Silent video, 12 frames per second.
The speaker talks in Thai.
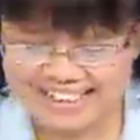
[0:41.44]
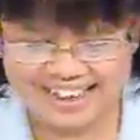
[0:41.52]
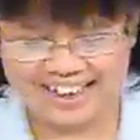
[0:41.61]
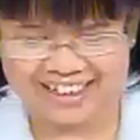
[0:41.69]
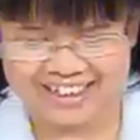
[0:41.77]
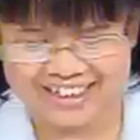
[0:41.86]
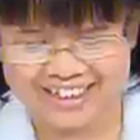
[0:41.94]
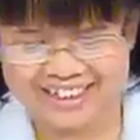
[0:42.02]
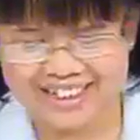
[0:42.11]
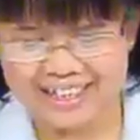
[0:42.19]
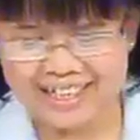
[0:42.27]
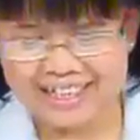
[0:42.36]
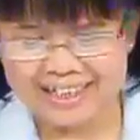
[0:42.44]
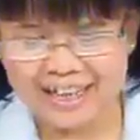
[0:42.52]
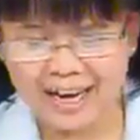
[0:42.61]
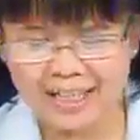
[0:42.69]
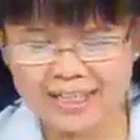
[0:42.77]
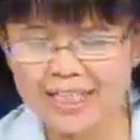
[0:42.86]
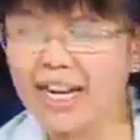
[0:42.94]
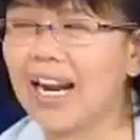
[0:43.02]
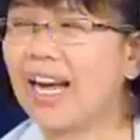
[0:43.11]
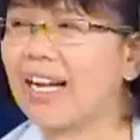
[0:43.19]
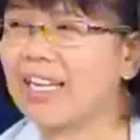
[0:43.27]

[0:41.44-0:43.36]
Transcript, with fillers: ค่ะโต๊ะตีเตะถ้านรา